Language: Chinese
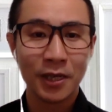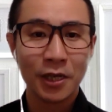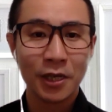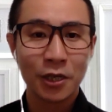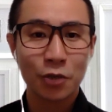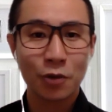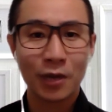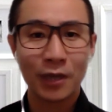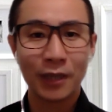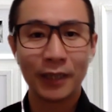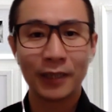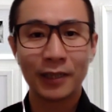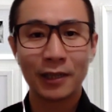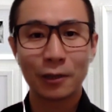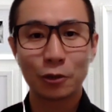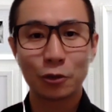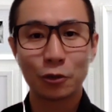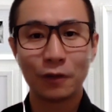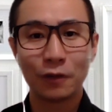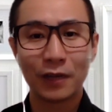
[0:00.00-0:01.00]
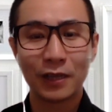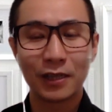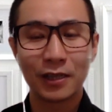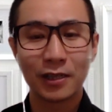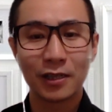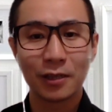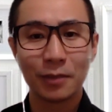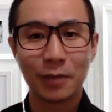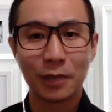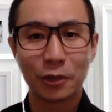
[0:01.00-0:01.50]
钟汉林告诉法新
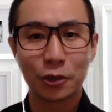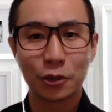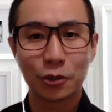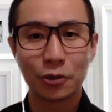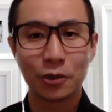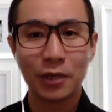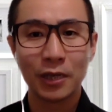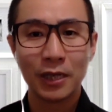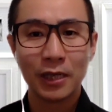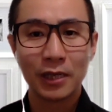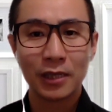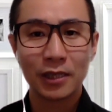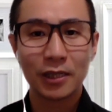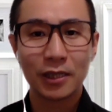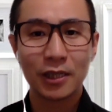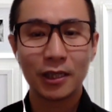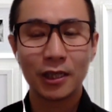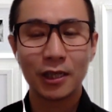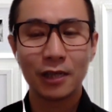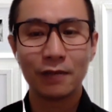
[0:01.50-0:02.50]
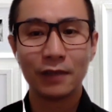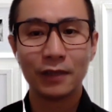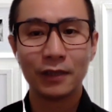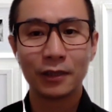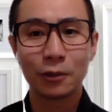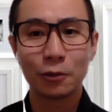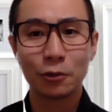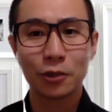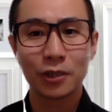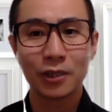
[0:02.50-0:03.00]
社，表示说，这些贴文
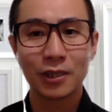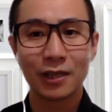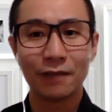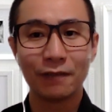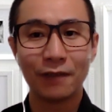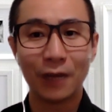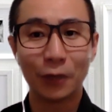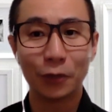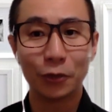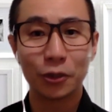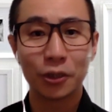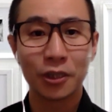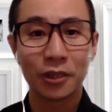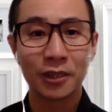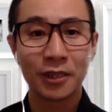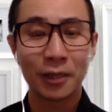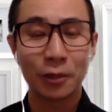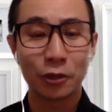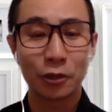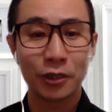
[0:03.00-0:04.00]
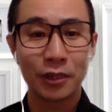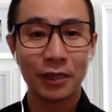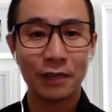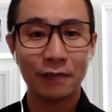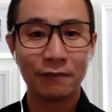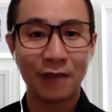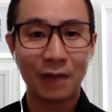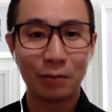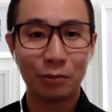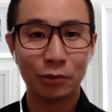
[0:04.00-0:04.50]
都是在法律生效之前
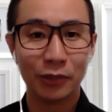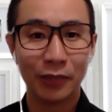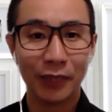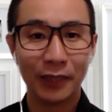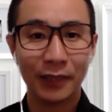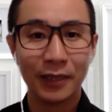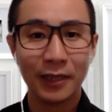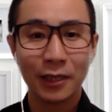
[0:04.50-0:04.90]
发布的，